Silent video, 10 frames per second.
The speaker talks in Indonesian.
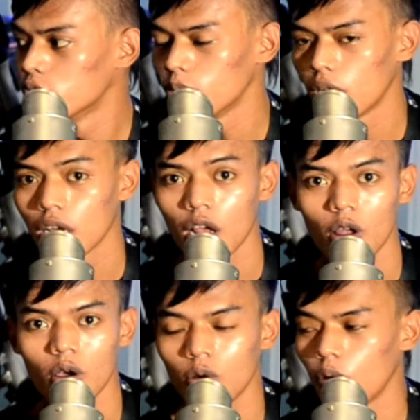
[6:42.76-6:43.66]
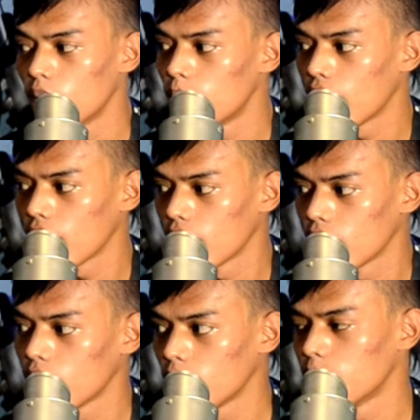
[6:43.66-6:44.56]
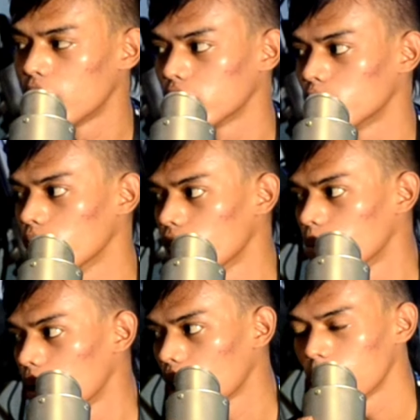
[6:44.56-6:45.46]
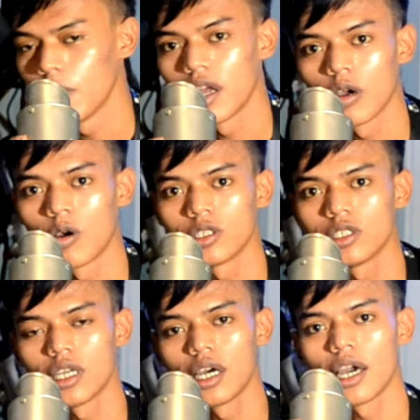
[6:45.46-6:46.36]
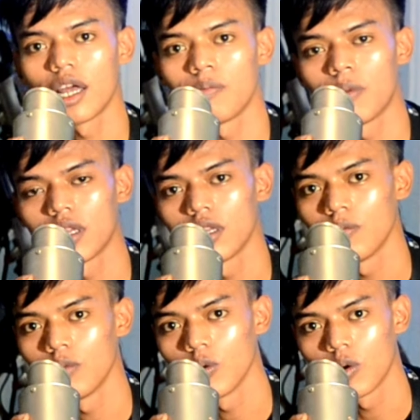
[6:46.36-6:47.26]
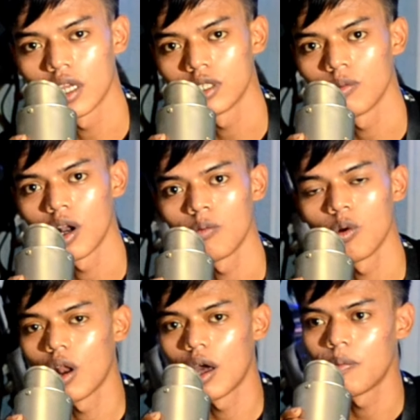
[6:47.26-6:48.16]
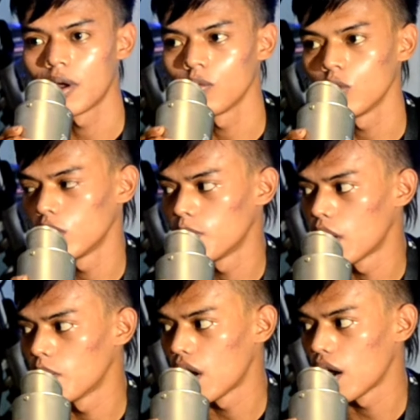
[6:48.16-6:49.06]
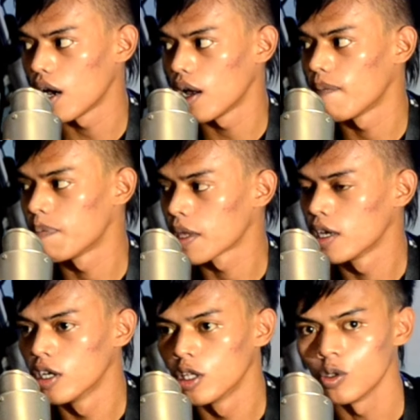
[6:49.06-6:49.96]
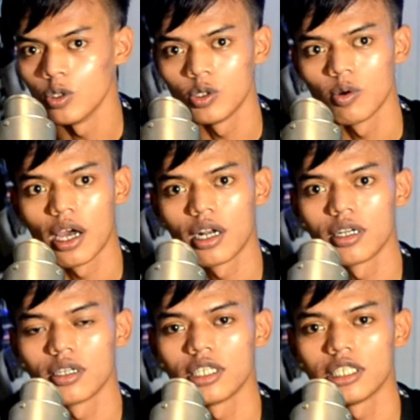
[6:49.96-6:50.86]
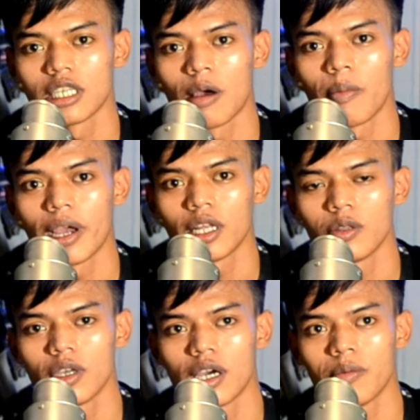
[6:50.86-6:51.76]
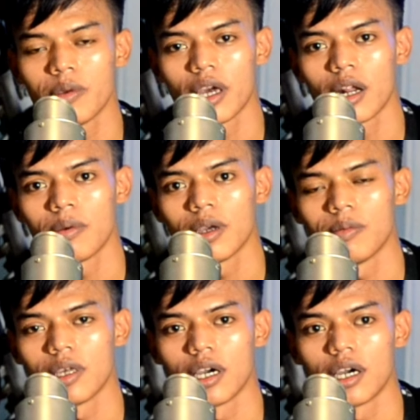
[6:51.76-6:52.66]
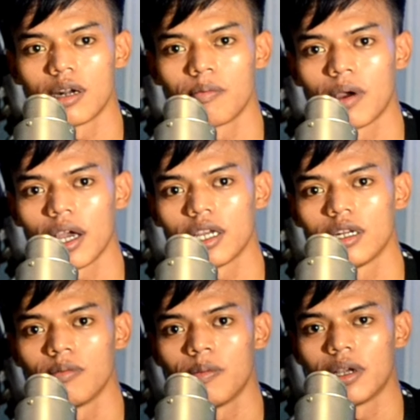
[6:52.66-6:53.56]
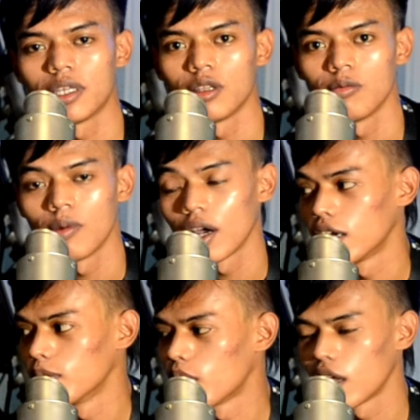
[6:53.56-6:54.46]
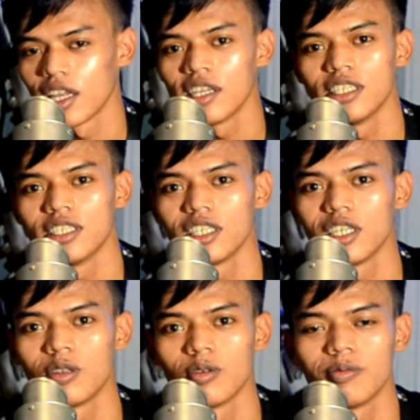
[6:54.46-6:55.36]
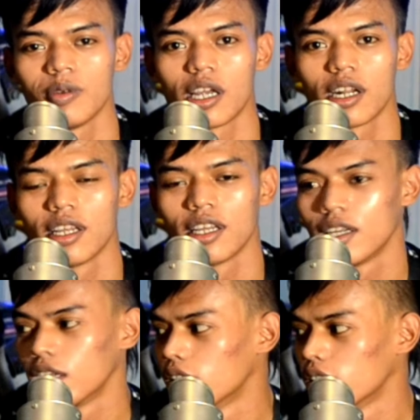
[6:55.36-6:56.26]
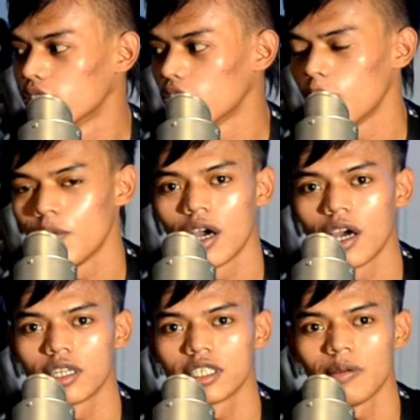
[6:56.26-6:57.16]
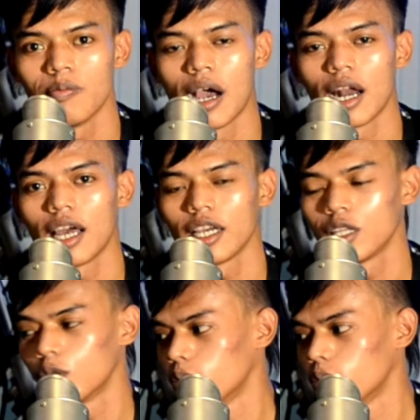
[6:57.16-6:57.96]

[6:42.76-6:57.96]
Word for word: cuman kalau gua pakai bannya dulu ya pakai ban Corsa R46 ukuran 980 depan belakang tujuan disamain itu ya biar apa ya biar makin bebannya itu makin berat aja sih gitu biar ya biar seimbang lah gitu